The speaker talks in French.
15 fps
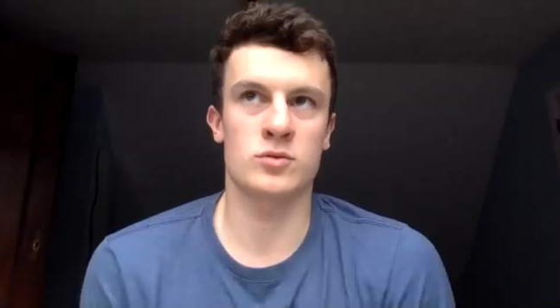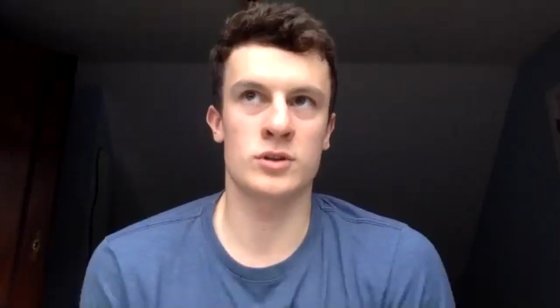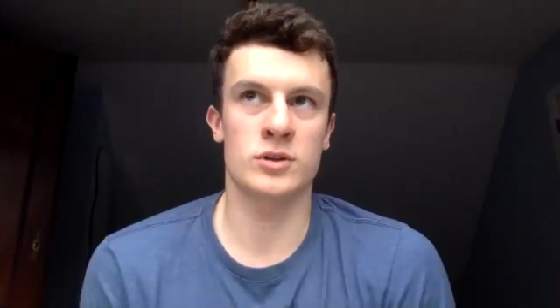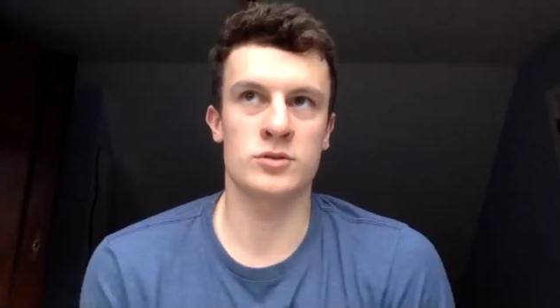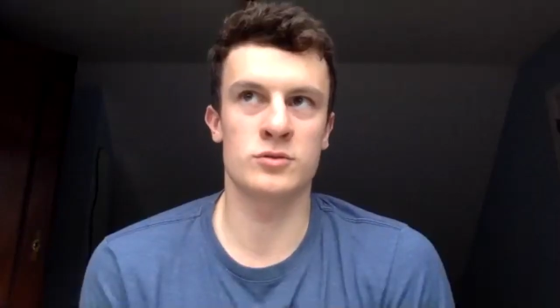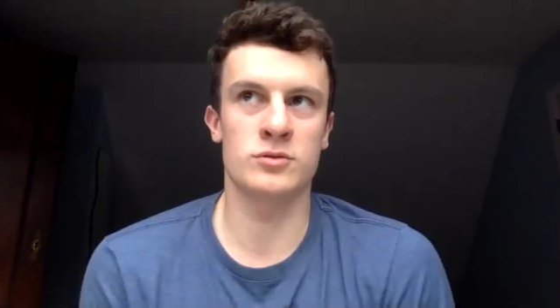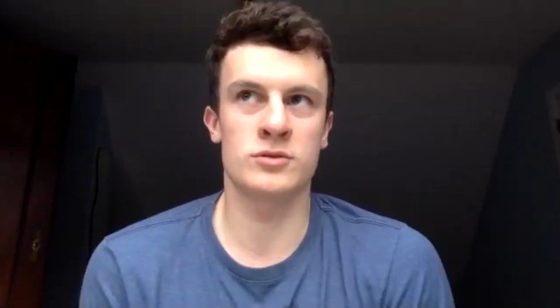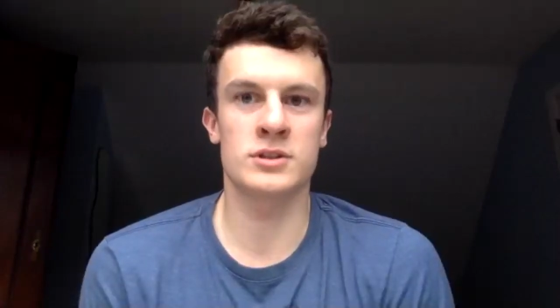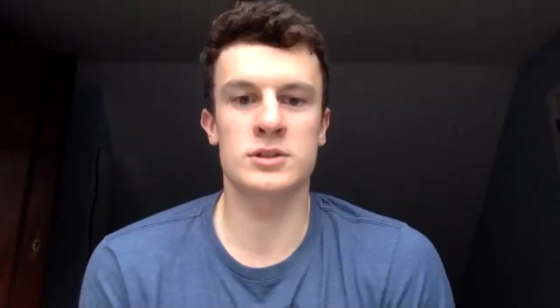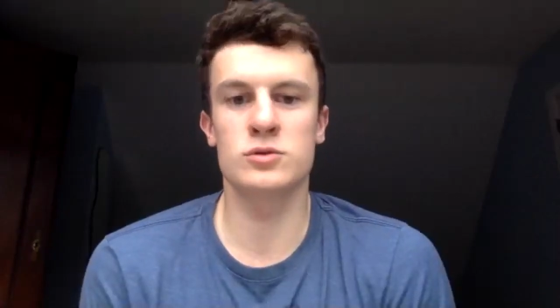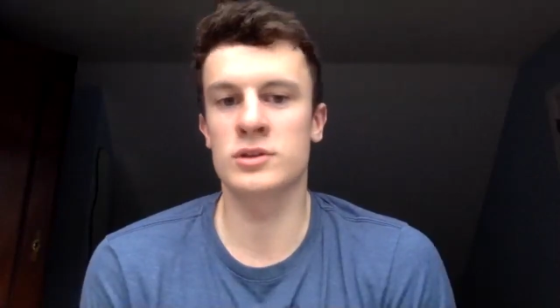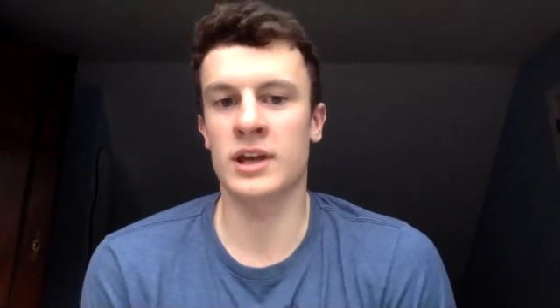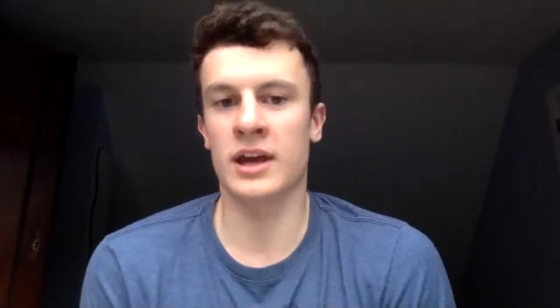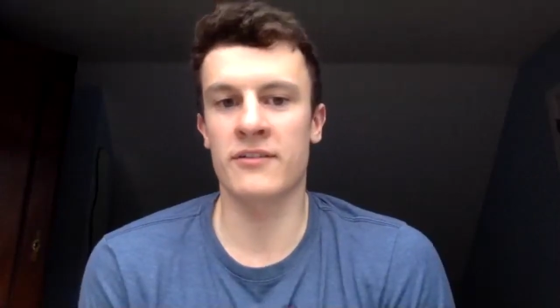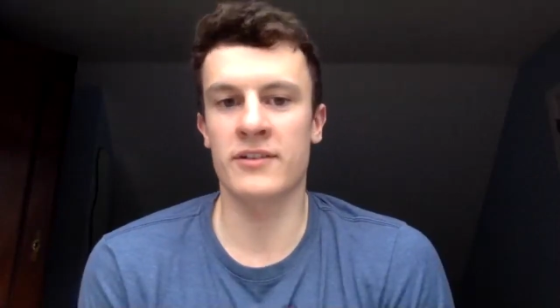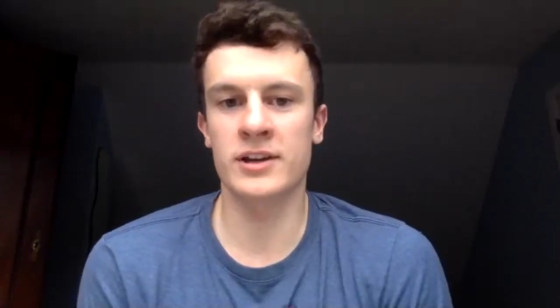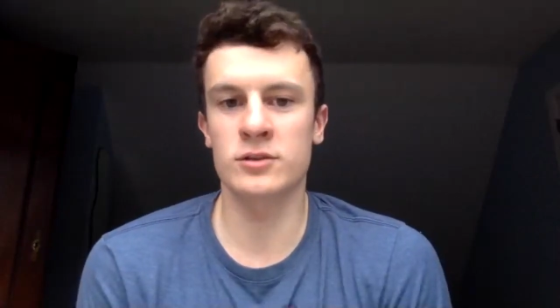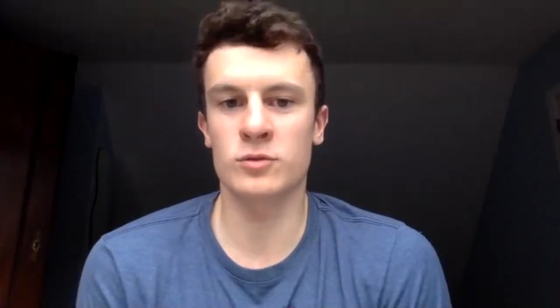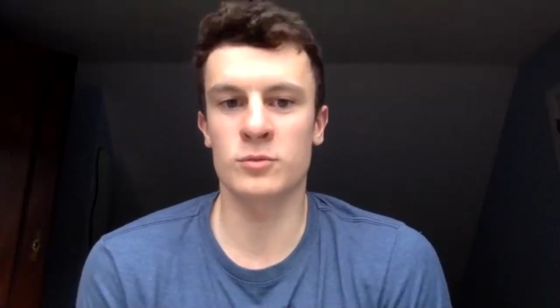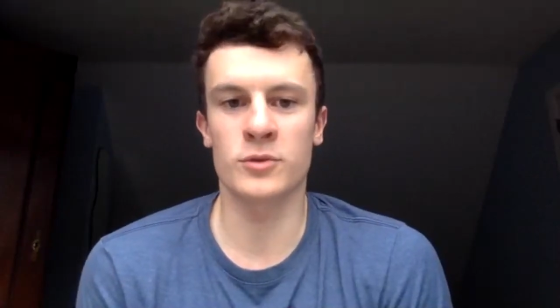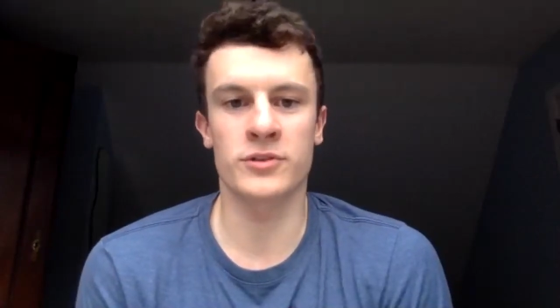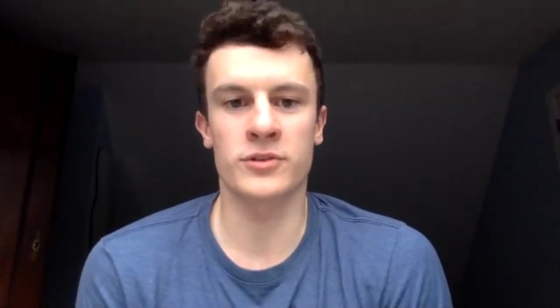toi, tu tu travailles
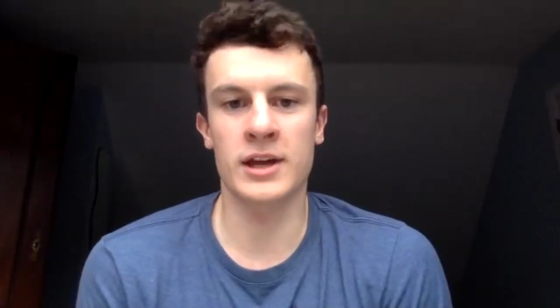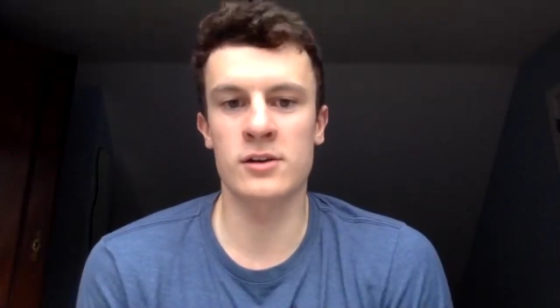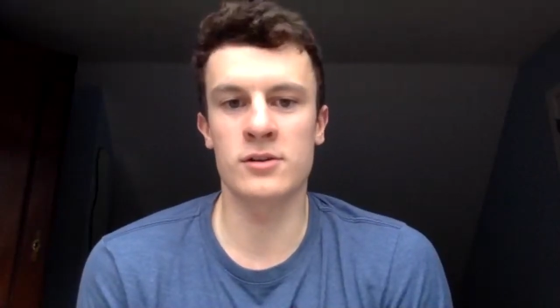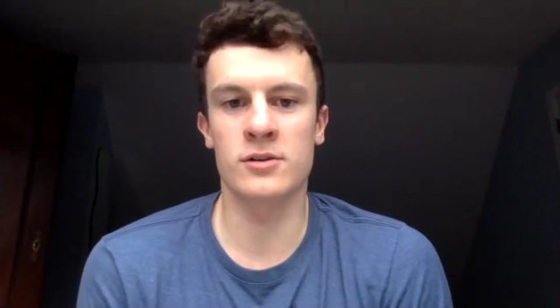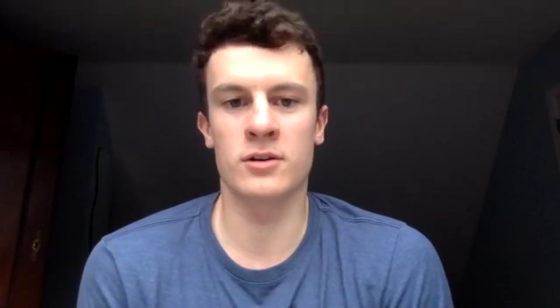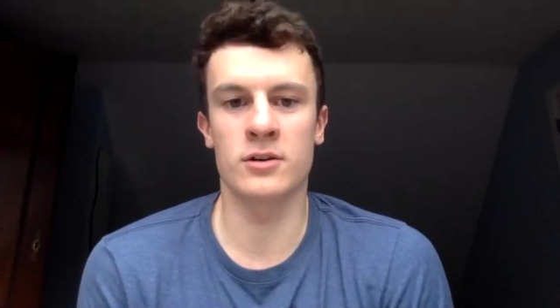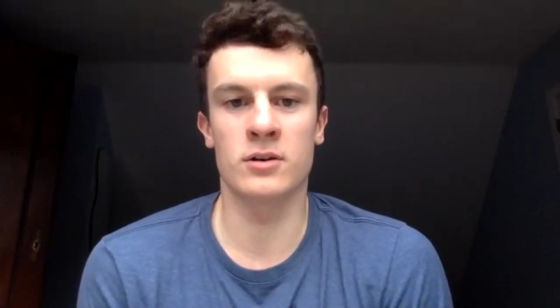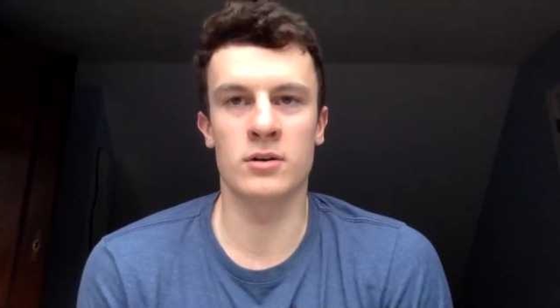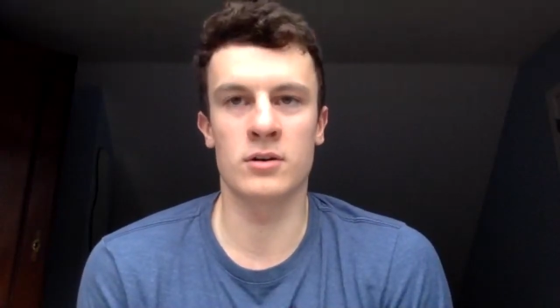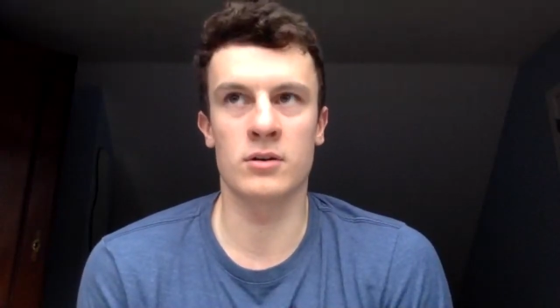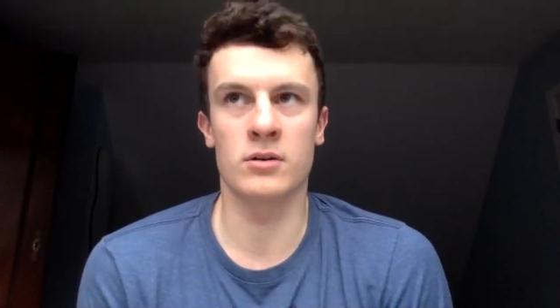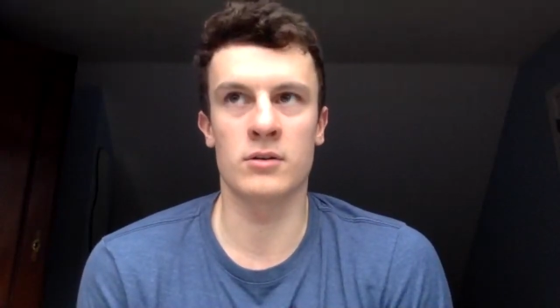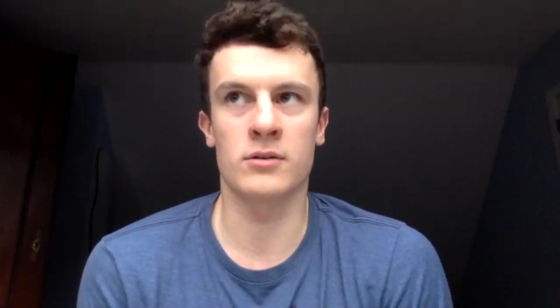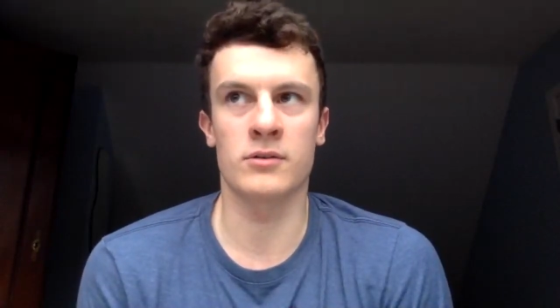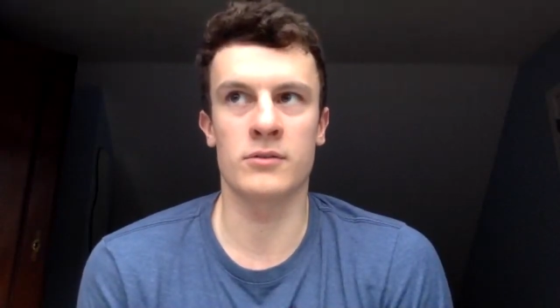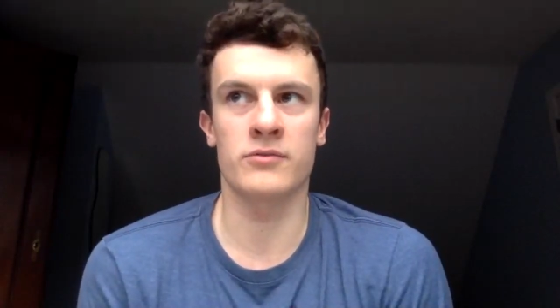ton mental euh,